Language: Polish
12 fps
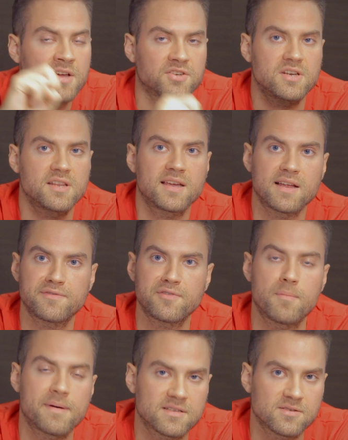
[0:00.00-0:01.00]
czyli krew o
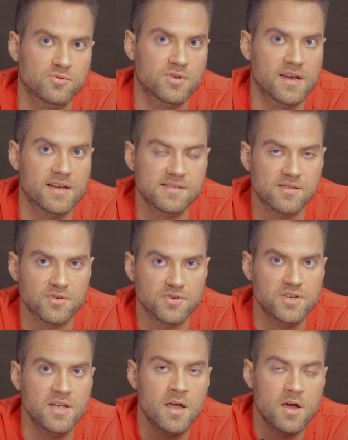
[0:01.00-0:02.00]
bardzo dużej
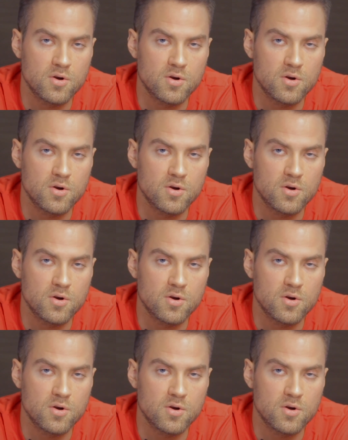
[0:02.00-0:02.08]
gęstości,